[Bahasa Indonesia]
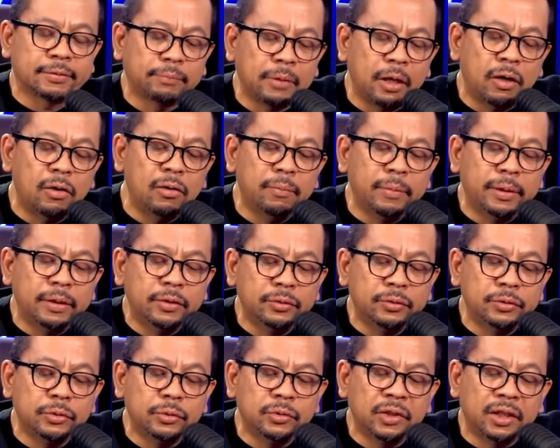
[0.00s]
mau
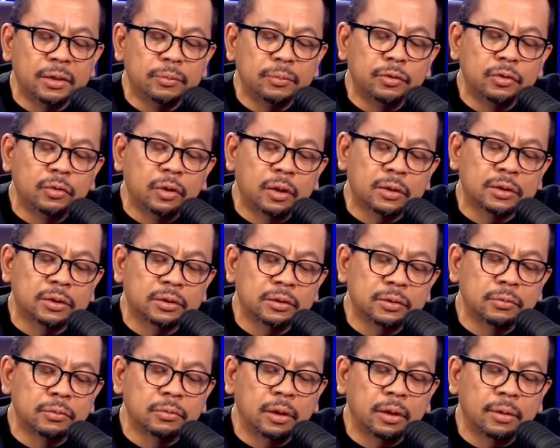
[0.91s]
menuju
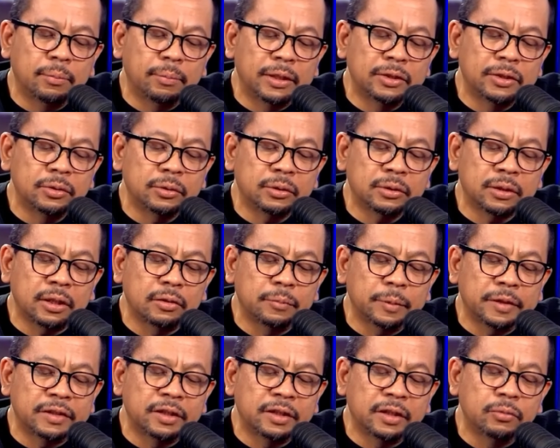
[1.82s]
2022 maju calon
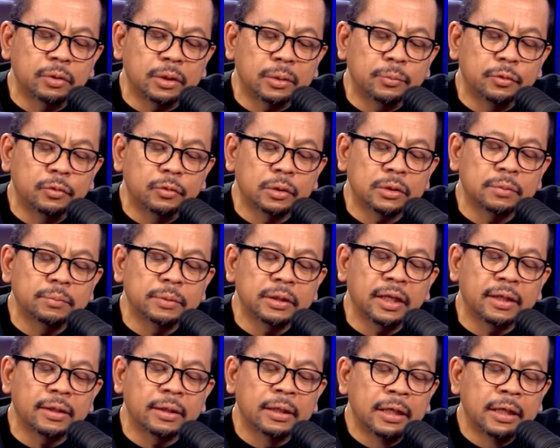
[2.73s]
presiden 2029,
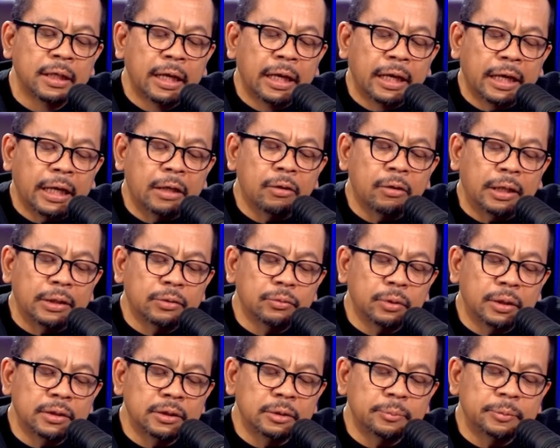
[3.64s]
kalau
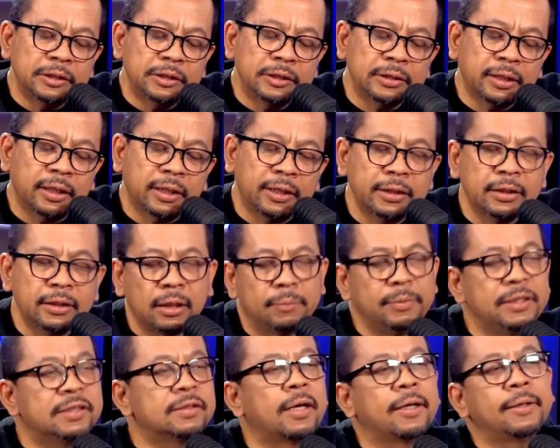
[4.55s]
aturannya seperti sekarang ini
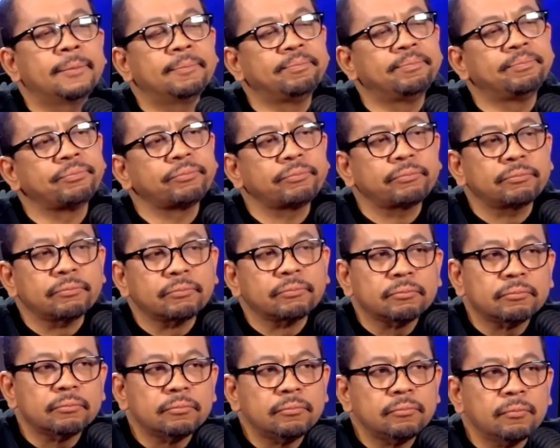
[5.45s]
nggak bisa.
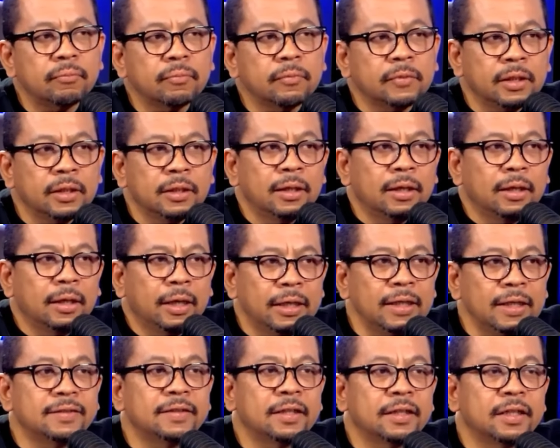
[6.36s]

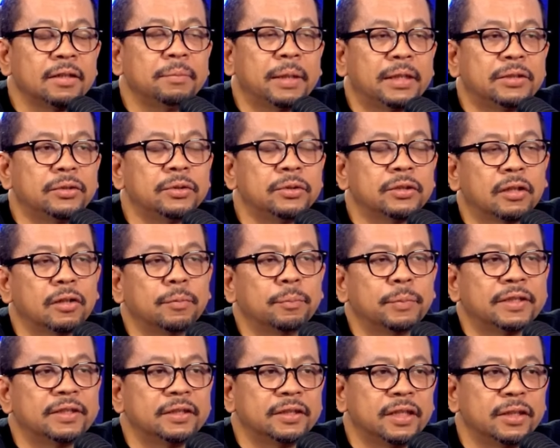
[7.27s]
Karena syarat maju calon
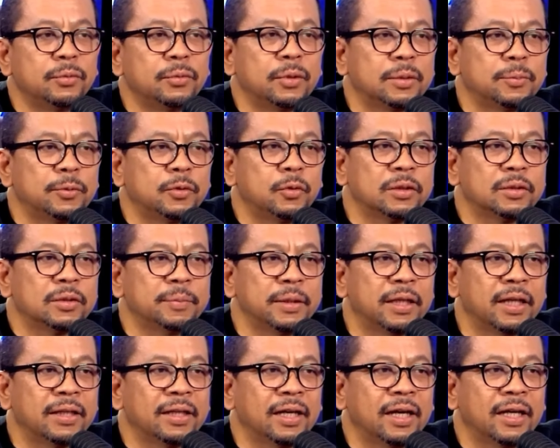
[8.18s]
presiden 2029
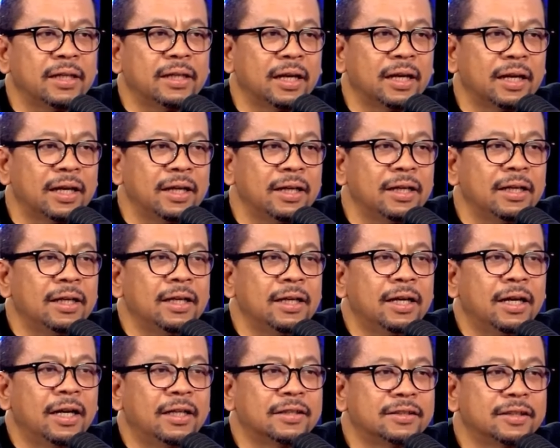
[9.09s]
adalah
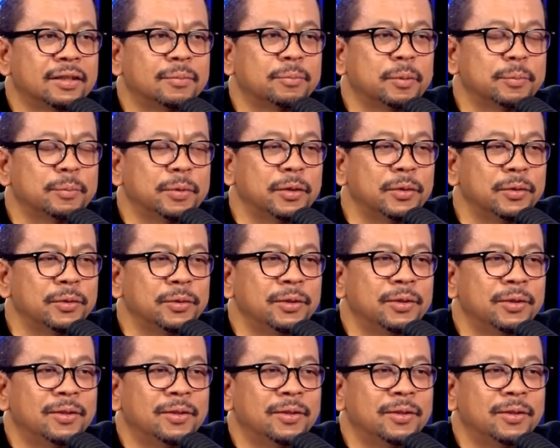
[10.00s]
hasil pemilu